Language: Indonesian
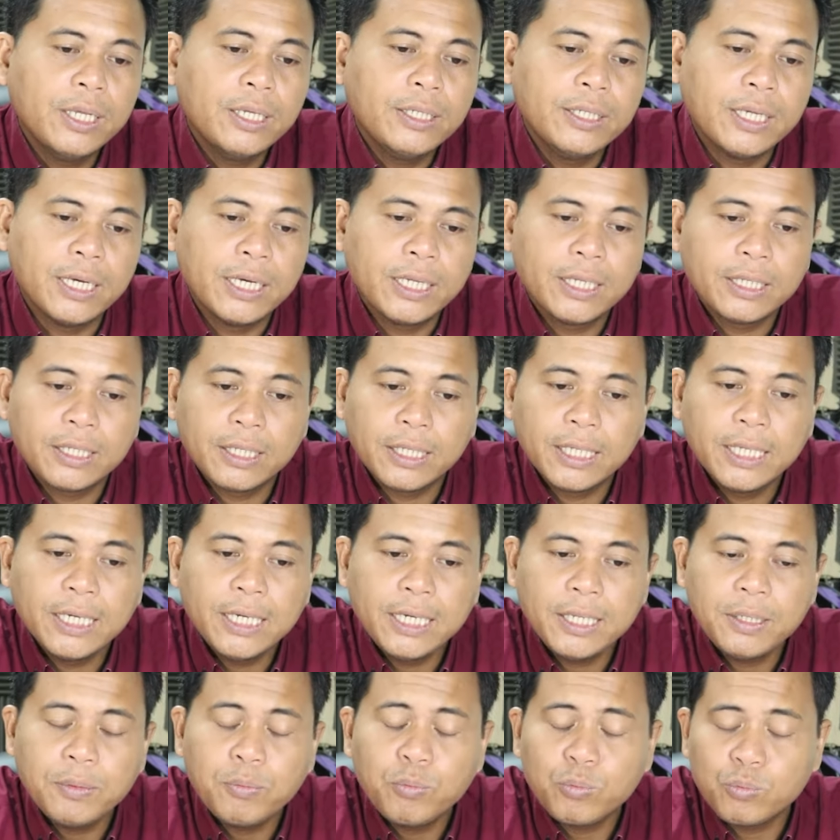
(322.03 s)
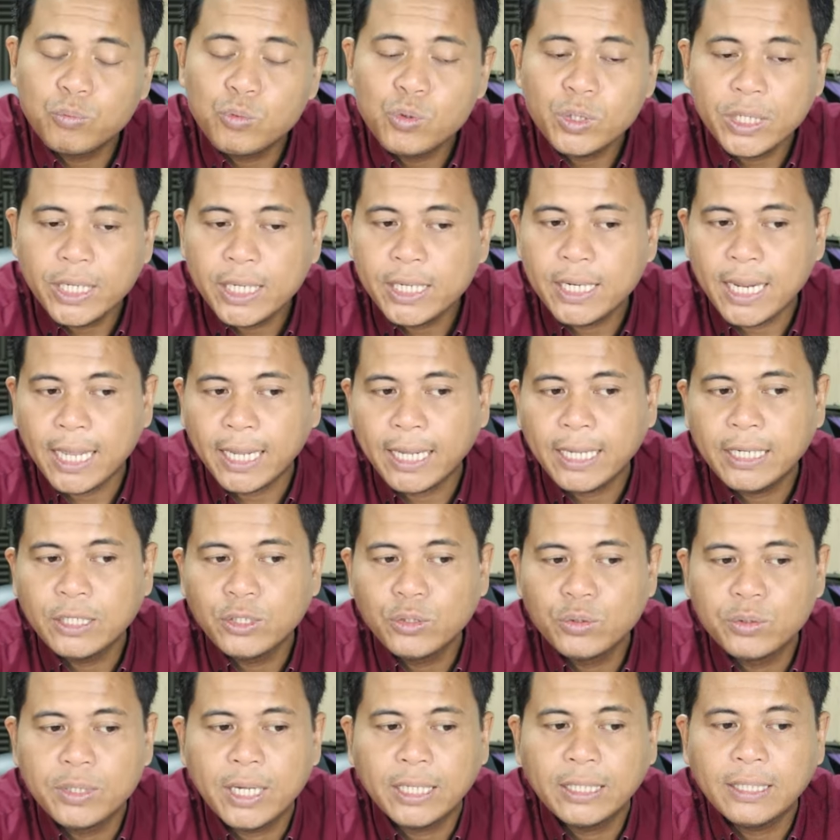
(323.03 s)
Jadi ini mungkin
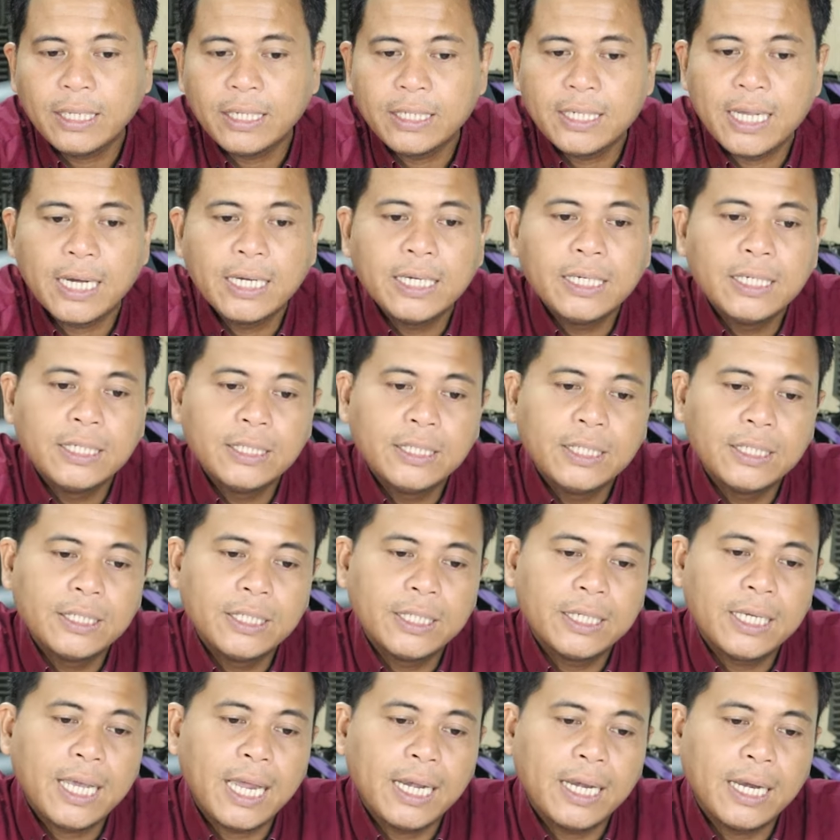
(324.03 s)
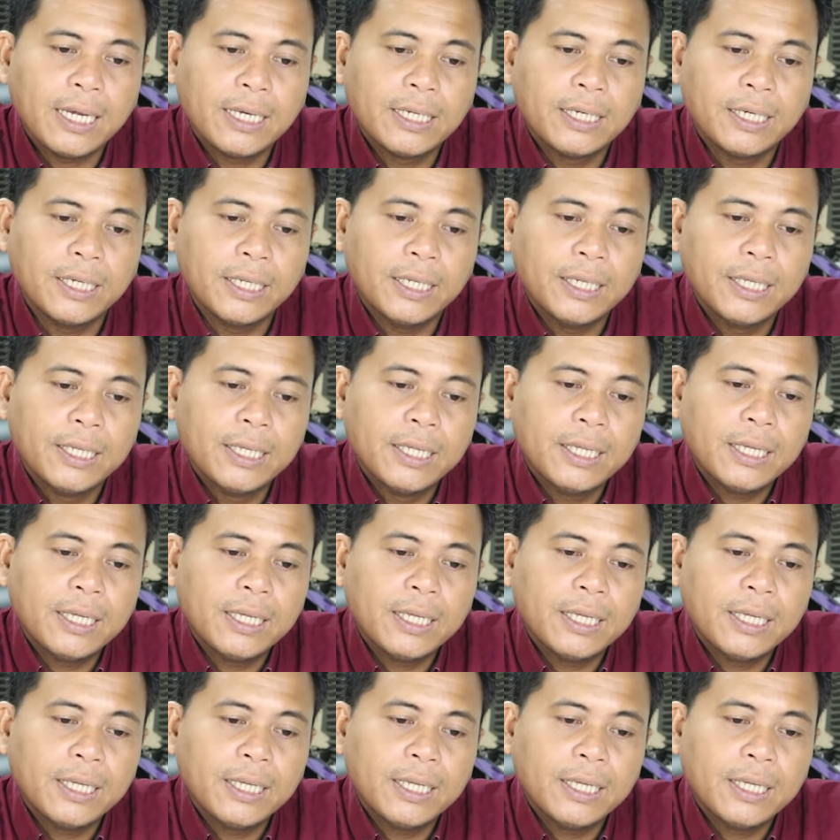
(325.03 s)
akan juga terjadi di sisi kanan ini.